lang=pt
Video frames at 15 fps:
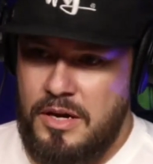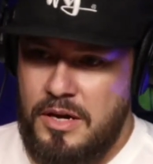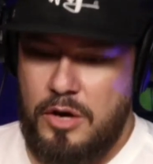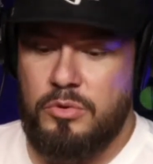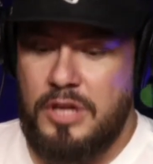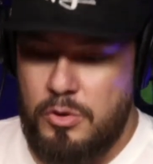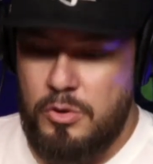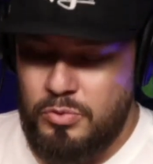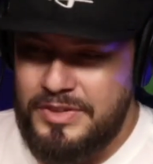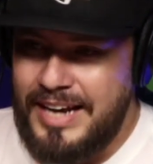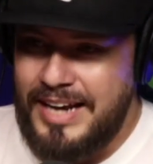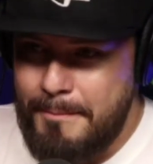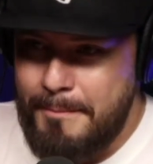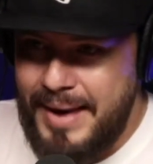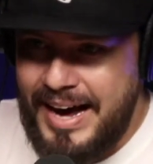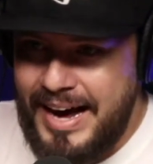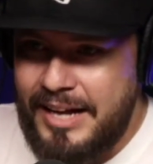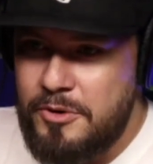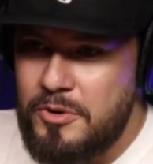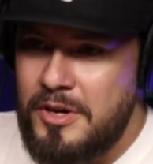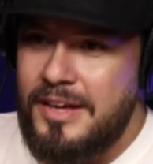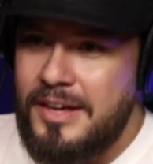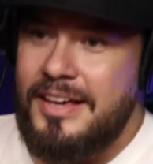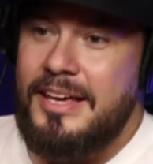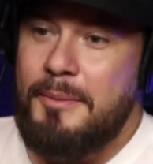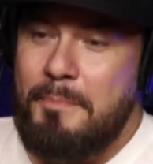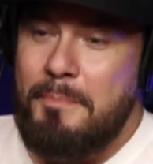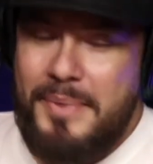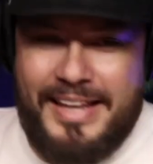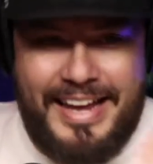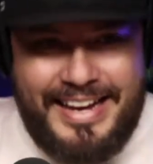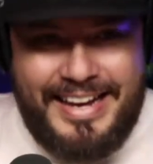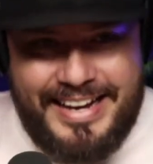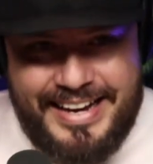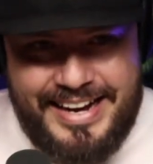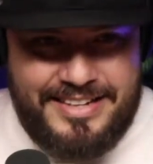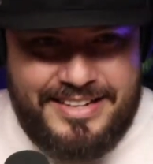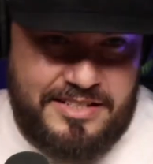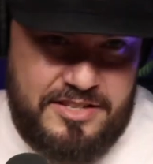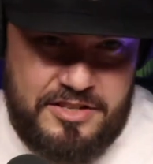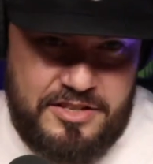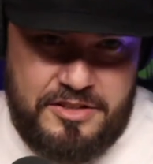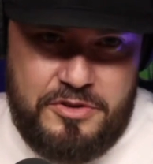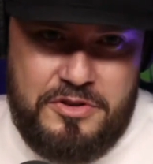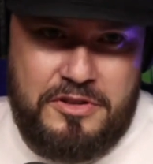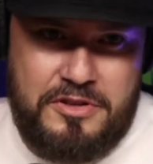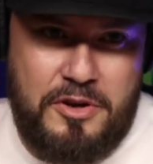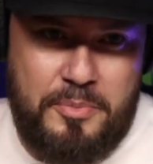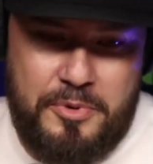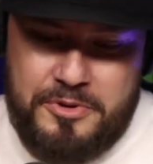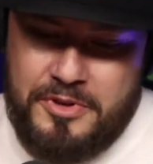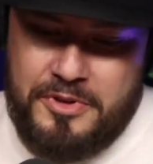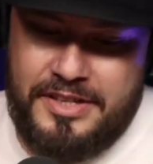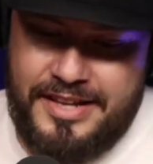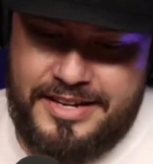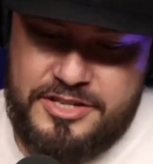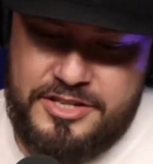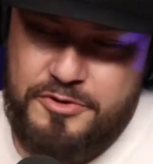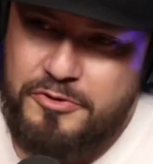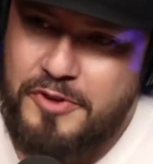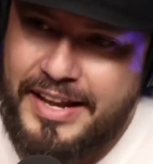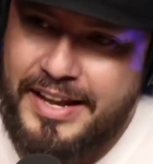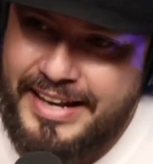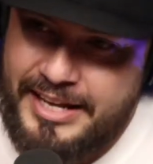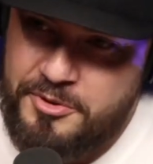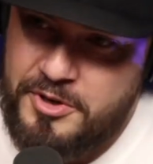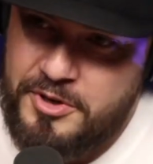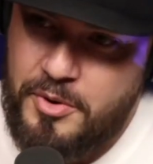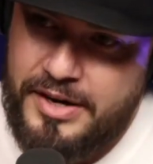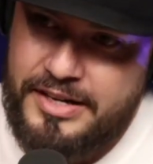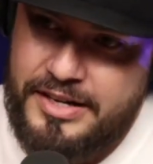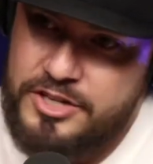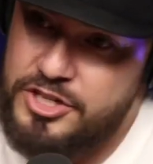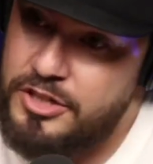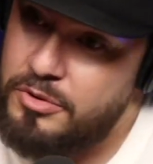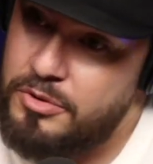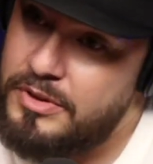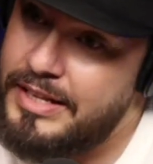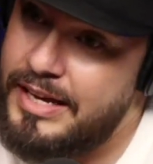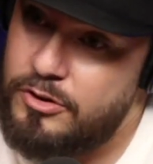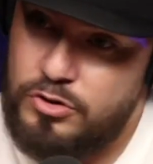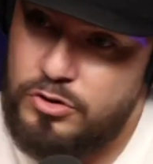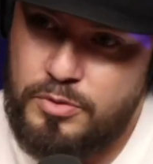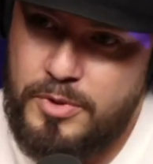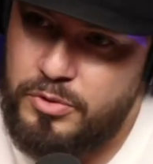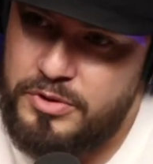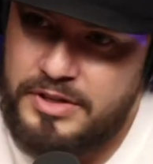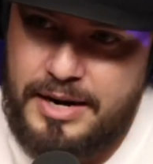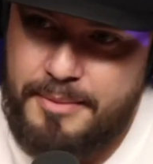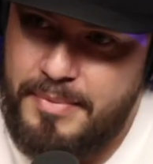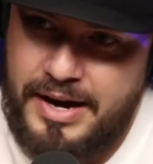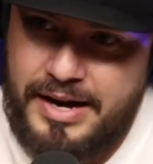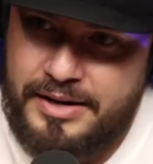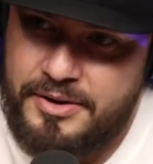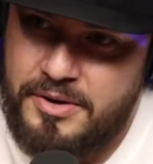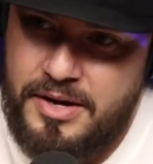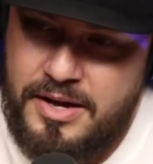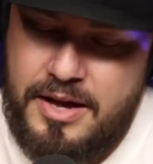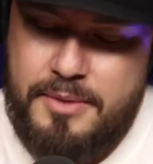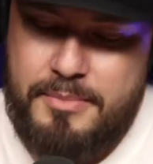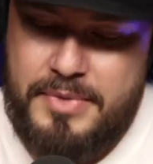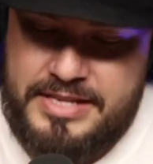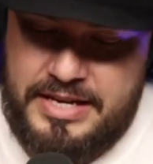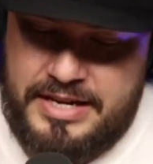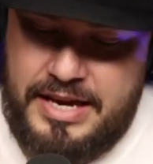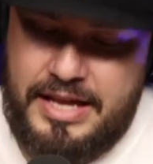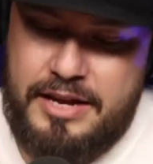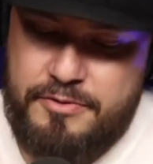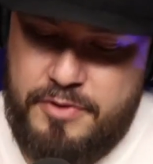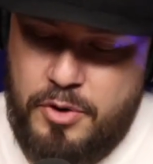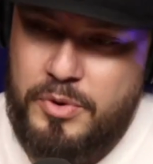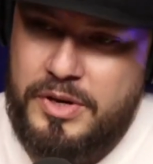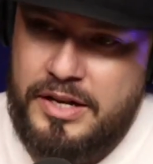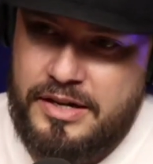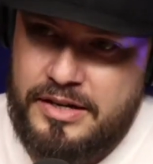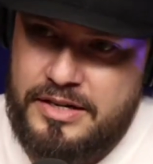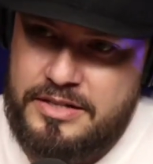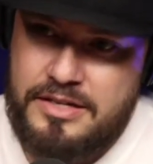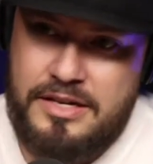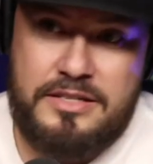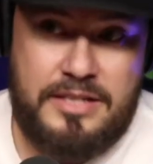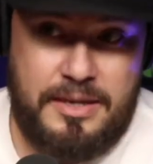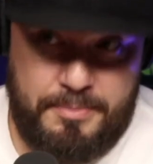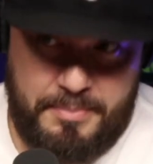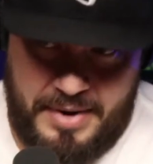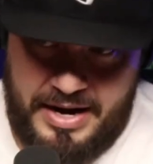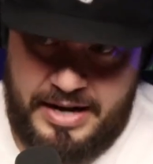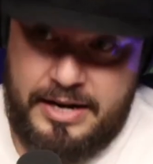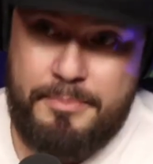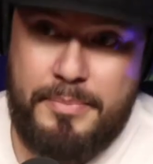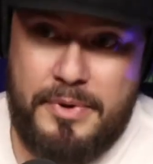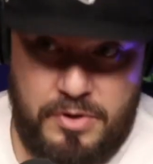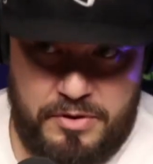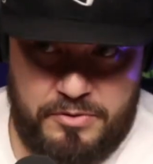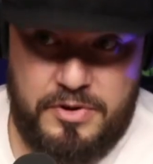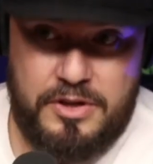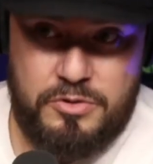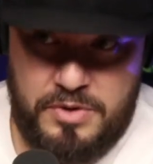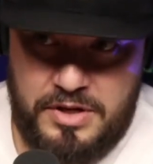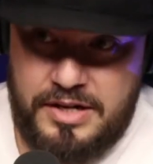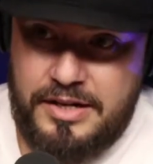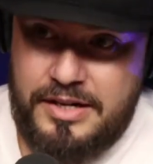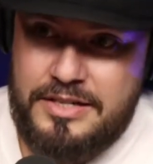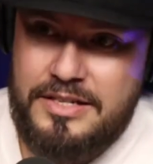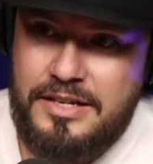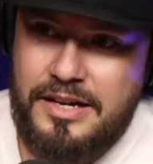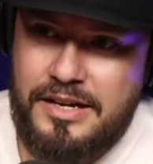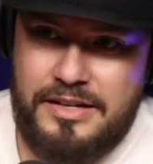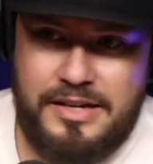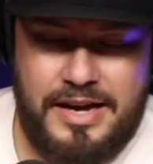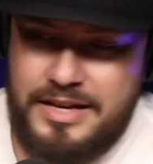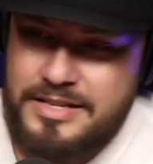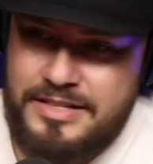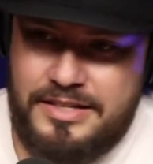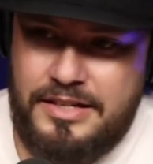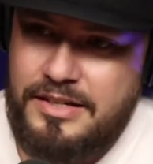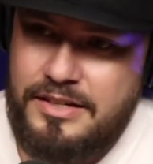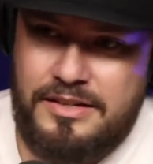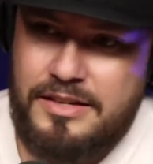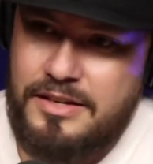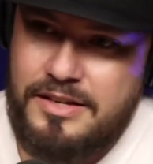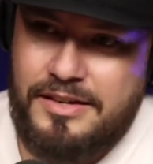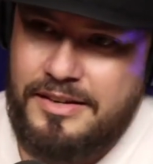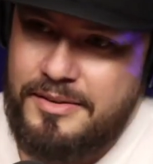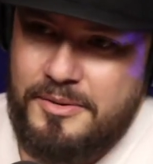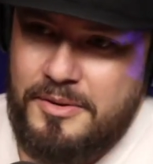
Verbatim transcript: Eu tenho um trabalho e, pela graça de Deus, eu tenho a oportunidade de falar do que eu acredito dentro do meu trabalho. Mas você quer levar o William Graziani? Você paga pelo evento William Graziani. É assim e,